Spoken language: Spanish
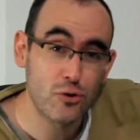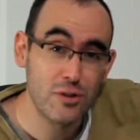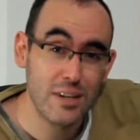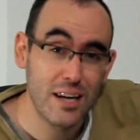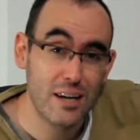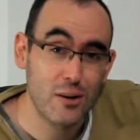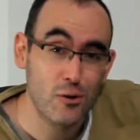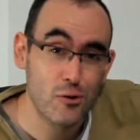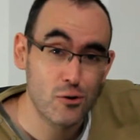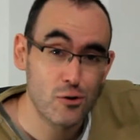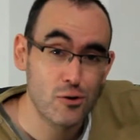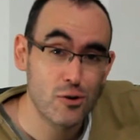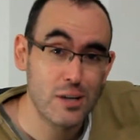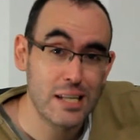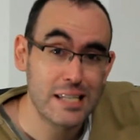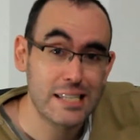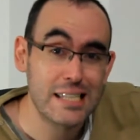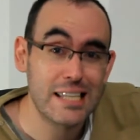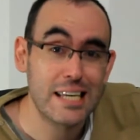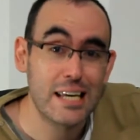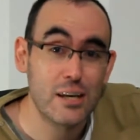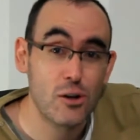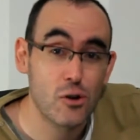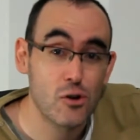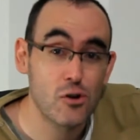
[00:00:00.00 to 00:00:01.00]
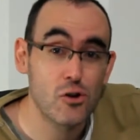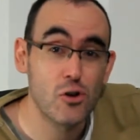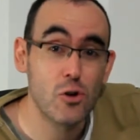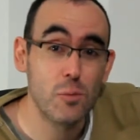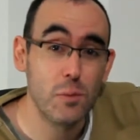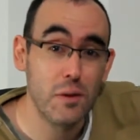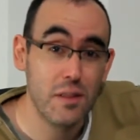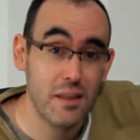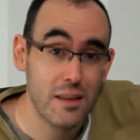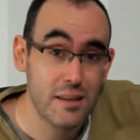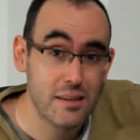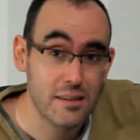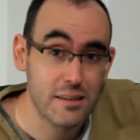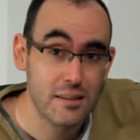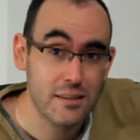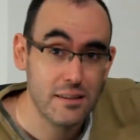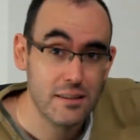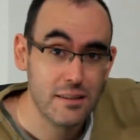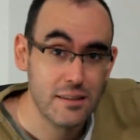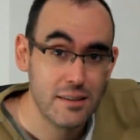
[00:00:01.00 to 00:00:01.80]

de la consola sin que yo se lo pidiese